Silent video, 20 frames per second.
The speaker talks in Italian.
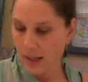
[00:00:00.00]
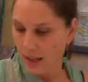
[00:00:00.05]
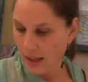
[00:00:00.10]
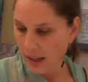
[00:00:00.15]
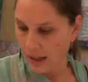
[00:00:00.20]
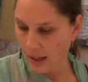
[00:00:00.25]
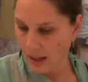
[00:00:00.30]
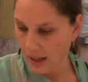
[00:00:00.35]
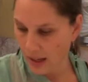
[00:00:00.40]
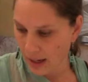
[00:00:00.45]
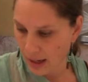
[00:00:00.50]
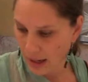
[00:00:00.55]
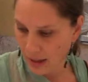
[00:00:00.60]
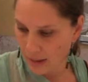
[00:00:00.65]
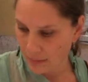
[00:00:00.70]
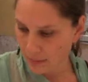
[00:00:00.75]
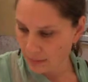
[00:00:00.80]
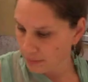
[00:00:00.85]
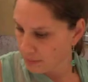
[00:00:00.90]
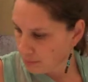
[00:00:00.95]

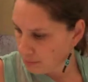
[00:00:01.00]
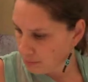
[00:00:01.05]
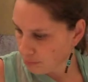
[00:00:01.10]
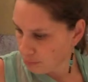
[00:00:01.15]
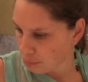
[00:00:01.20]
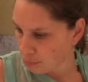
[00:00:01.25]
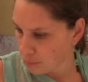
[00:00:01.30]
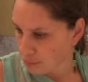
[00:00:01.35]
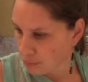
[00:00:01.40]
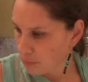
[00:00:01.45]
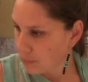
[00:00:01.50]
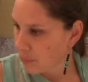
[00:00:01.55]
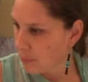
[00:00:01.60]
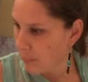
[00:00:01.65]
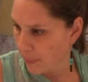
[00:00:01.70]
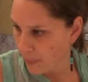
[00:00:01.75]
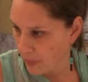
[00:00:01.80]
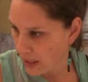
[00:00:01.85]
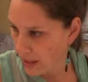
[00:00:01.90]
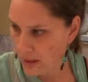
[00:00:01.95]
ehm,
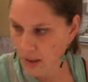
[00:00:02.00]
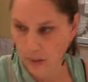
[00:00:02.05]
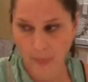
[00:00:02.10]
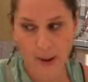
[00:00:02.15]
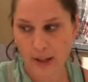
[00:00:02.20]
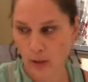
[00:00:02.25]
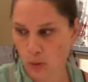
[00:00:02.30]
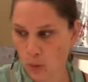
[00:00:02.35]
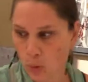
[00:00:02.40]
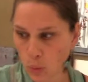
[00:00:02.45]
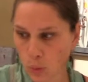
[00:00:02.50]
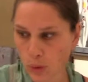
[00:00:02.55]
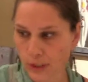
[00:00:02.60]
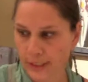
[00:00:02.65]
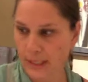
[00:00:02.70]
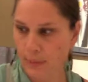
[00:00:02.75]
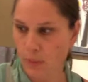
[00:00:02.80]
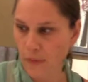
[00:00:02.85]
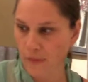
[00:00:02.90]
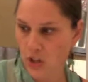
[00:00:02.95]
ripeto
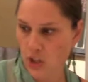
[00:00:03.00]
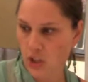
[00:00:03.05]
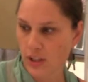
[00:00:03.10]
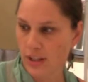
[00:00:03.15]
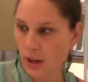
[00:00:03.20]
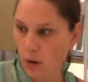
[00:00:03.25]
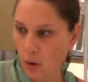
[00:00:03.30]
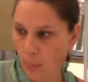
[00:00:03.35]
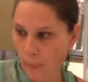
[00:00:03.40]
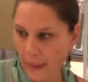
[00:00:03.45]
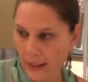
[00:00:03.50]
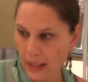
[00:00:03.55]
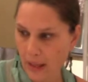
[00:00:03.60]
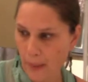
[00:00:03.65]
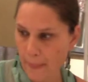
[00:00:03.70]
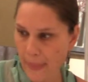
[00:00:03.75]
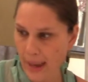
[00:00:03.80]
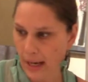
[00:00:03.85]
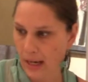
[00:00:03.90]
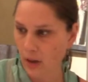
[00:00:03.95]
l'ultimo invece si accompagna
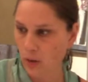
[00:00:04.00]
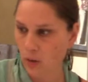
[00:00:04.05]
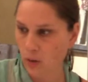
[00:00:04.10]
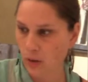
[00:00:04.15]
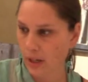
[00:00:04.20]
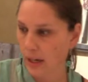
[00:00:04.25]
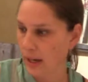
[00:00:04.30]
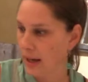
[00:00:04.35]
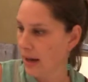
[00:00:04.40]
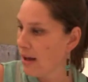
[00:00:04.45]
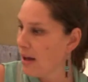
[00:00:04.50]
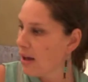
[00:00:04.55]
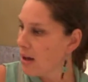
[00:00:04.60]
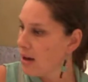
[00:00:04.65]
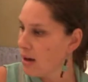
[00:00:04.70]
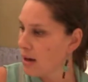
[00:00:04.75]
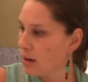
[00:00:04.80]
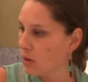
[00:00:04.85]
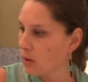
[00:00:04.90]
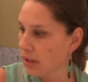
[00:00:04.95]
bene con,
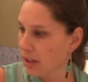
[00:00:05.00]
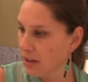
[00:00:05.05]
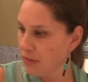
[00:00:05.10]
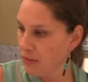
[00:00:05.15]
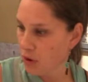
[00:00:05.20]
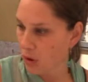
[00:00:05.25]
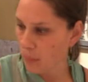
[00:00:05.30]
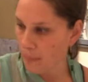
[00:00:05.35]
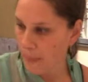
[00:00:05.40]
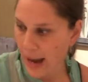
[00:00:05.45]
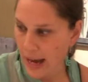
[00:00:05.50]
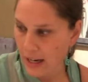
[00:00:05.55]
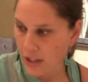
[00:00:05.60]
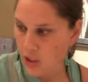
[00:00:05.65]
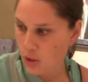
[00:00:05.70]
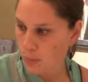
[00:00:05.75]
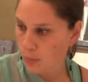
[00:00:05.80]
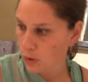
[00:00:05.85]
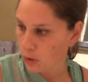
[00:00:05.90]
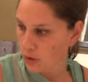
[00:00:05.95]
eh, con, i formaggi
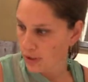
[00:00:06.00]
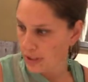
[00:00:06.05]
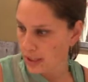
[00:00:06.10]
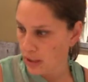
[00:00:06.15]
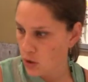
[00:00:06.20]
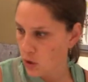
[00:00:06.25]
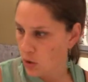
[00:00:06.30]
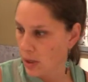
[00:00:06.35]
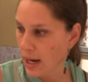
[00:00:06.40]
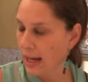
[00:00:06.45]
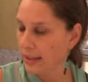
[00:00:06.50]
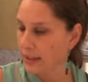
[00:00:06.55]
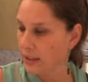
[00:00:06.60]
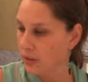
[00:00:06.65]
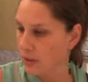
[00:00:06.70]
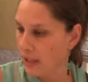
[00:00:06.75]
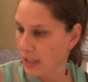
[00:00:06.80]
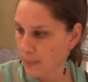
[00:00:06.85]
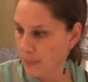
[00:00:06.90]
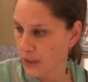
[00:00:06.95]
molto stagionati con
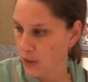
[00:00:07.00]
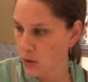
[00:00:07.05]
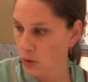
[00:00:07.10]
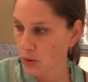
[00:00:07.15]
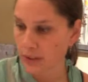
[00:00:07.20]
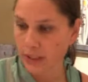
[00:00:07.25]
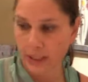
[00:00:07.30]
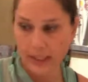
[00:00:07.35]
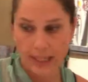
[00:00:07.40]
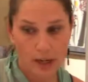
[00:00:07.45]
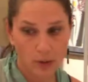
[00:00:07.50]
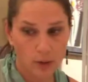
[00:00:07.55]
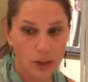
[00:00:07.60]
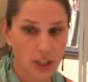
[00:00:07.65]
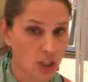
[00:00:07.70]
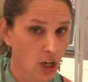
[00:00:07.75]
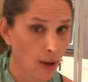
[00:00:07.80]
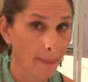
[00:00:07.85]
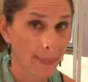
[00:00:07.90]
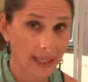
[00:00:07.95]
la biscotteria con le
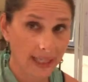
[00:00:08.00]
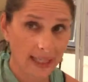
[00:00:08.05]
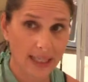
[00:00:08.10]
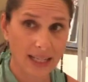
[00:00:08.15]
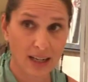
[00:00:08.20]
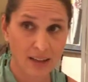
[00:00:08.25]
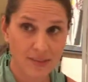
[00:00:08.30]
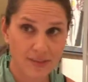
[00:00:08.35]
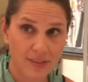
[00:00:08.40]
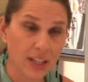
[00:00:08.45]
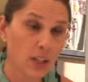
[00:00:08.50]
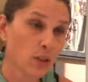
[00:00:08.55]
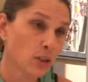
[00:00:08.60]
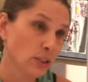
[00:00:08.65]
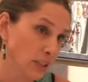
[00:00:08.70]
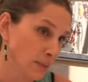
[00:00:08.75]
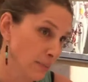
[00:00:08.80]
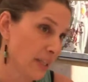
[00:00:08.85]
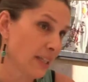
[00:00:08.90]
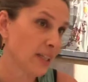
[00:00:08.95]
ciambelline al vino
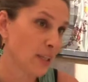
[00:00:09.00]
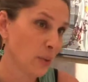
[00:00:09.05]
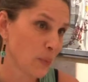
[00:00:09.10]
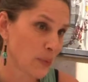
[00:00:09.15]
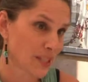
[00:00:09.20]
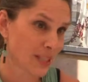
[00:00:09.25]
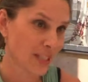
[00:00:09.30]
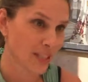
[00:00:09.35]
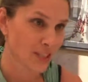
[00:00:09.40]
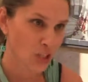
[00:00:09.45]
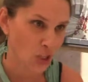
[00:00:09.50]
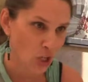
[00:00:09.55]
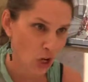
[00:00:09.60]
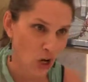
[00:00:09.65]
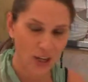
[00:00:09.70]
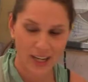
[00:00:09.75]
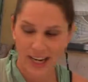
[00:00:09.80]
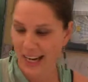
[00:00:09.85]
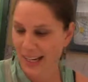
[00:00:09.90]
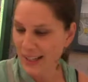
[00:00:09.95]
tipiche di questa
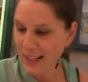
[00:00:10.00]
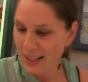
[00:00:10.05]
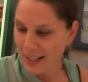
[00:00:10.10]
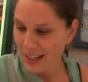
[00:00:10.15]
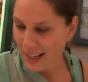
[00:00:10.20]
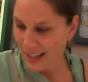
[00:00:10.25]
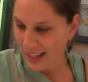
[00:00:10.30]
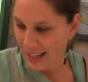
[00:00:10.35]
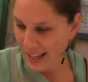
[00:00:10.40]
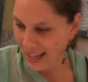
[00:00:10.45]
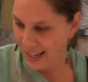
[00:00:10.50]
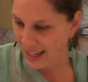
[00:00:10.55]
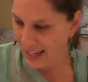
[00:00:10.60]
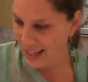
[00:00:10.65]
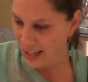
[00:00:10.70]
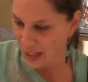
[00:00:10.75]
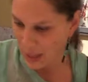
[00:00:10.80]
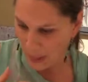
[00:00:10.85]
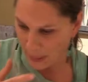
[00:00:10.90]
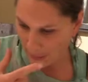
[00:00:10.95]
zona
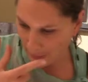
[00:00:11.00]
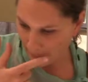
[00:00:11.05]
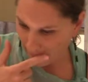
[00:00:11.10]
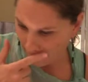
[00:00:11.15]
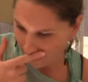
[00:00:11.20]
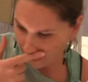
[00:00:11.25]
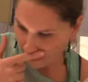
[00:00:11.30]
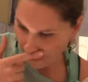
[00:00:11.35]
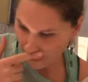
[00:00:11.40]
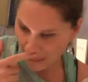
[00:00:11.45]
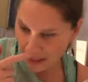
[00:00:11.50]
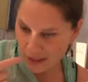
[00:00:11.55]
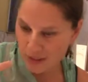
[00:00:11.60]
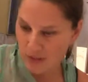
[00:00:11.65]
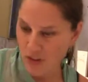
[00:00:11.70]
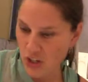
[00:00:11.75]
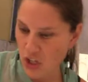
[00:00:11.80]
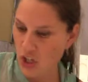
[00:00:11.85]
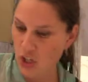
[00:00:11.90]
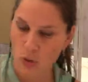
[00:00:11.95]
ehm,
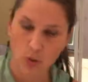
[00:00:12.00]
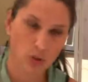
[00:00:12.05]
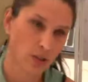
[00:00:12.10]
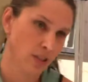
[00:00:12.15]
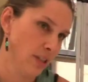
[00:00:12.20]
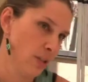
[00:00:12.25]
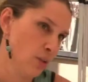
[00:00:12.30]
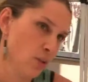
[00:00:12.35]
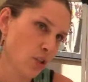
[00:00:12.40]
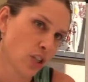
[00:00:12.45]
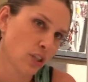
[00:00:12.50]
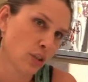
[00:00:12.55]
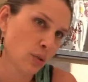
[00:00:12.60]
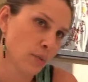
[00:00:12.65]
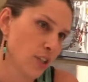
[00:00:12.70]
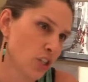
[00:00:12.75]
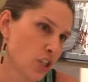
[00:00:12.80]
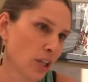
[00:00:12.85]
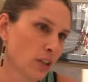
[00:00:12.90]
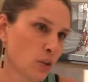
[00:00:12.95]
invece i rossi è un
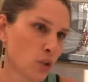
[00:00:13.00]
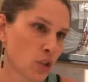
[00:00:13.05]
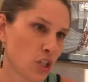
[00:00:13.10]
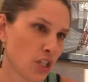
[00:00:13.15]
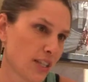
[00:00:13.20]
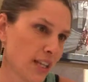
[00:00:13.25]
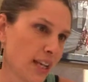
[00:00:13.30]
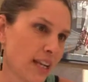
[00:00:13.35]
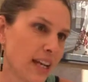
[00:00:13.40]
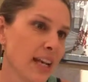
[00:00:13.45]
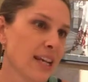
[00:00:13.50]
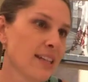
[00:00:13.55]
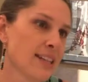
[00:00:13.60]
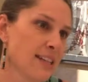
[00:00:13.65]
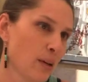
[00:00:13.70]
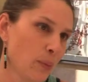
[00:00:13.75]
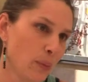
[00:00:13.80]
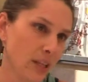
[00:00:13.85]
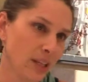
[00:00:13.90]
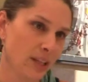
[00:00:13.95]
100% cesanese
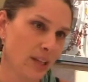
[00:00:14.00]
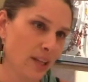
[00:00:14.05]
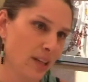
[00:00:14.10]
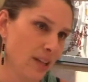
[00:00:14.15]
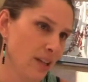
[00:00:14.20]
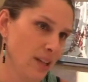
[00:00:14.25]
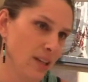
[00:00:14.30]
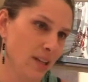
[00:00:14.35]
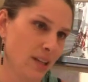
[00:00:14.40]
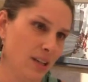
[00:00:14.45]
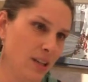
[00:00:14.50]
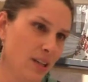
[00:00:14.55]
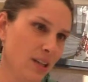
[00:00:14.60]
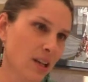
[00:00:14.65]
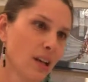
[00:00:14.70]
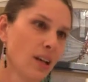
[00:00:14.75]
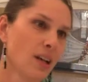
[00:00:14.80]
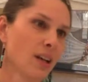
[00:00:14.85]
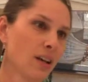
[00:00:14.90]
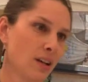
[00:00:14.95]
quindi
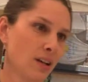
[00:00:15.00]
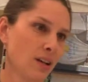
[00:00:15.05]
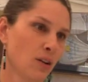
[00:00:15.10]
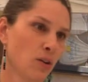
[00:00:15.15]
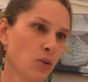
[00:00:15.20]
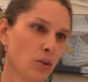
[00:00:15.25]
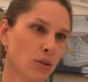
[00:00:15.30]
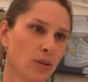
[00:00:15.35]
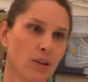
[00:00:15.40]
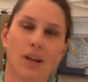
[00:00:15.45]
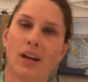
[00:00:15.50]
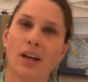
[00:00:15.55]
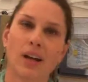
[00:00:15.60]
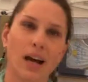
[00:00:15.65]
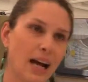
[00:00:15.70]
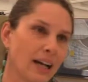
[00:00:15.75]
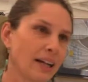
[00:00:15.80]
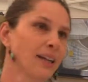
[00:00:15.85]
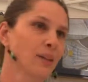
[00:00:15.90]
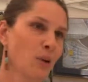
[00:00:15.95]
eh, con
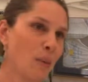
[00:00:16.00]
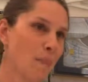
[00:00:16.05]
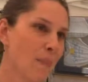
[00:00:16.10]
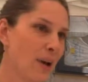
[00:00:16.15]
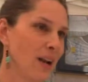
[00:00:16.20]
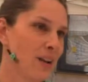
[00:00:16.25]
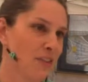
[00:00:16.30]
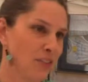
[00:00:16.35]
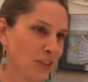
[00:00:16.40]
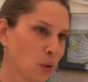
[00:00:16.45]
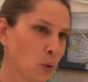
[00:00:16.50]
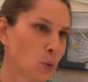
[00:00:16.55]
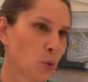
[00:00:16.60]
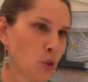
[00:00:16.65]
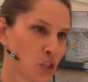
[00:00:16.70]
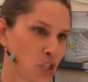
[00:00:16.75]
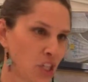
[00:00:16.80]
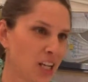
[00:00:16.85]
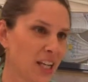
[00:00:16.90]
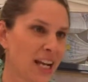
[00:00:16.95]
anche una bella
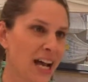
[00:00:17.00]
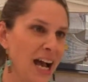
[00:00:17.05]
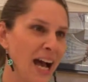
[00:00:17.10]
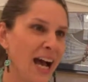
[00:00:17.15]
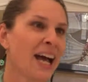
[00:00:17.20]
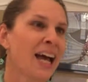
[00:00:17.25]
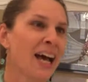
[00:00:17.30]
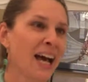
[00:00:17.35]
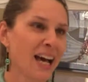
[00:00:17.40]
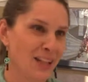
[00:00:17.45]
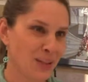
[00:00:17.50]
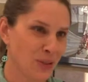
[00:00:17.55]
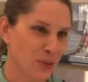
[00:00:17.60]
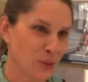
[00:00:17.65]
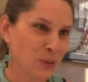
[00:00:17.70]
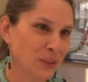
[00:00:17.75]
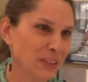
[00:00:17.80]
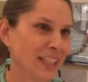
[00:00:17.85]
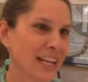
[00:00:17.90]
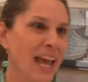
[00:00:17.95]
fettuccina al
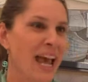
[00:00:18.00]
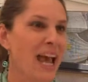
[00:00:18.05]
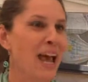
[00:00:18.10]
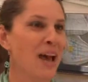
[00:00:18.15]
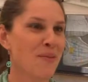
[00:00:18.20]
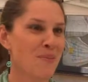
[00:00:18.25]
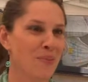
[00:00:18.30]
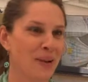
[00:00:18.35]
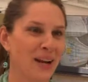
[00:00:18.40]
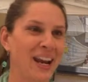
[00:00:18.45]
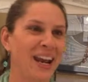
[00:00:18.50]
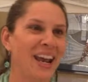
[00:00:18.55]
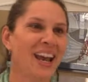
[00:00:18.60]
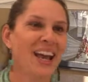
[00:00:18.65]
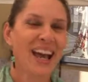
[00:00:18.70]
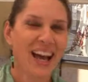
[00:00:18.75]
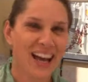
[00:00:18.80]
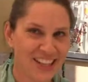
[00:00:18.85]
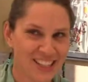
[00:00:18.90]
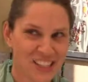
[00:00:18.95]
sugo di lepre eh.
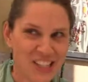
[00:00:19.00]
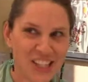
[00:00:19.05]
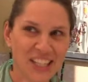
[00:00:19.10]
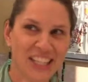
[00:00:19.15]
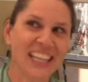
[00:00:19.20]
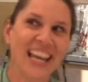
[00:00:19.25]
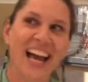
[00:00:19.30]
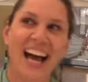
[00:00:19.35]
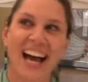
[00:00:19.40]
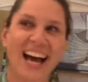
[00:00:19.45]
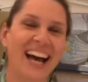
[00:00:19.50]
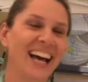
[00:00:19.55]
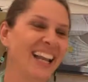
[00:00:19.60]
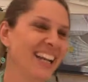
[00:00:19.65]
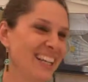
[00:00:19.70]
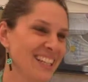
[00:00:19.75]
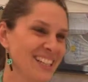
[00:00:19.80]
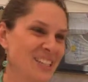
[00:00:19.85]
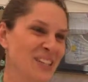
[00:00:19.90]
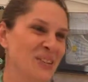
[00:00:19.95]
al cinghiale
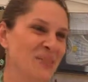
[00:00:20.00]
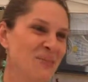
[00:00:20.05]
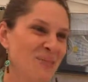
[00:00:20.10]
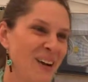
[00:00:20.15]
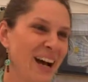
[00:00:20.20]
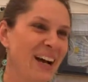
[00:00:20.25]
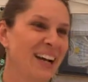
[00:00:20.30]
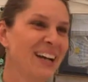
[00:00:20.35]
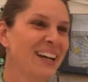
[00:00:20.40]
insomma